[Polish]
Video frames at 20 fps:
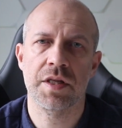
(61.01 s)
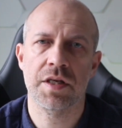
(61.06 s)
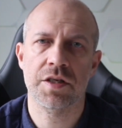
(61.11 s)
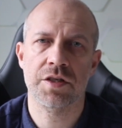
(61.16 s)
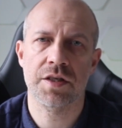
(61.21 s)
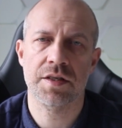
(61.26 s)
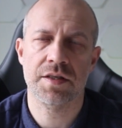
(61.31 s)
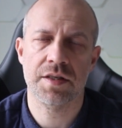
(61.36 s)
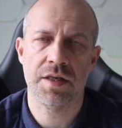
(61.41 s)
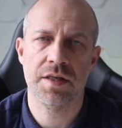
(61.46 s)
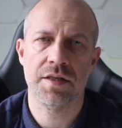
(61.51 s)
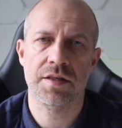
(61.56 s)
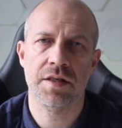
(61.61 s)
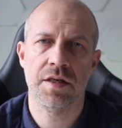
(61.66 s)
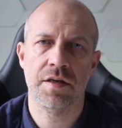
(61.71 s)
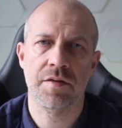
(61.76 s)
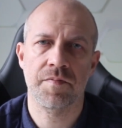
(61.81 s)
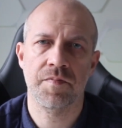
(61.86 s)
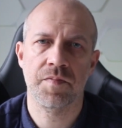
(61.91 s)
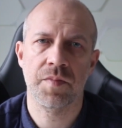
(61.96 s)
nasze
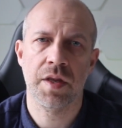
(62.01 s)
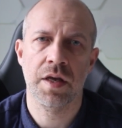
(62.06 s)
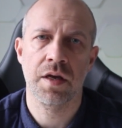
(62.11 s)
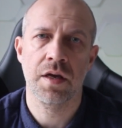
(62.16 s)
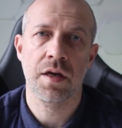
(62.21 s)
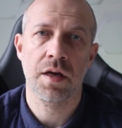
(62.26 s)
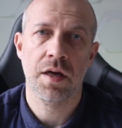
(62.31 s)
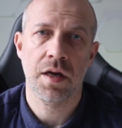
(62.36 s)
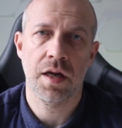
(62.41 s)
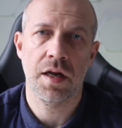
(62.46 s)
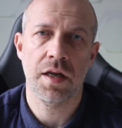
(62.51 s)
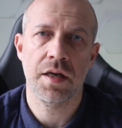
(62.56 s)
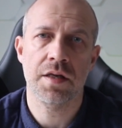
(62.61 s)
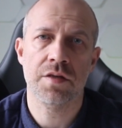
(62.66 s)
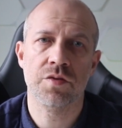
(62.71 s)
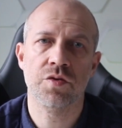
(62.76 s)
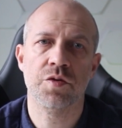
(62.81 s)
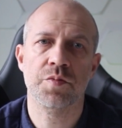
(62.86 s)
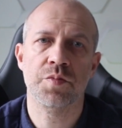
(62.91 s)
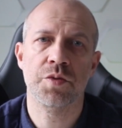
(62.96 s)
serca. Ale
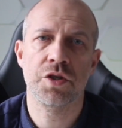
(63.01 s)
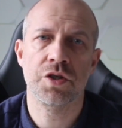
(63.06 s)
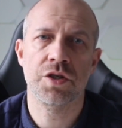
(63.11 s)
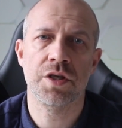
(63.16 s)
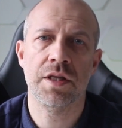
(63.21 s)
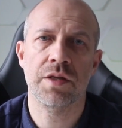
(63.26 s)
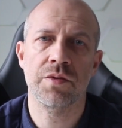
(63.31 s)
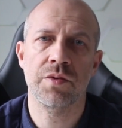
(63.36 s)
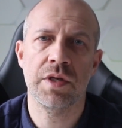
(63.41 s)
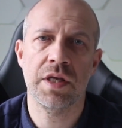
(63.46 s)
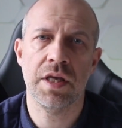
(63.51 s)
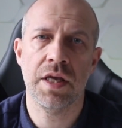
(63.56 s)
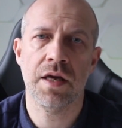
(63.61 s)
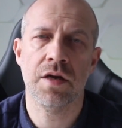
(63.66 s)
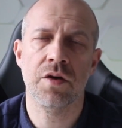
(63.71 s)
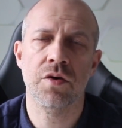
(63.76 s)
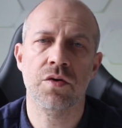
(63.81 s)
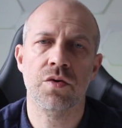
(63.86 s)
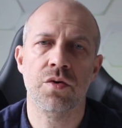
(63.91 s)
Jezus przyszedł i Jego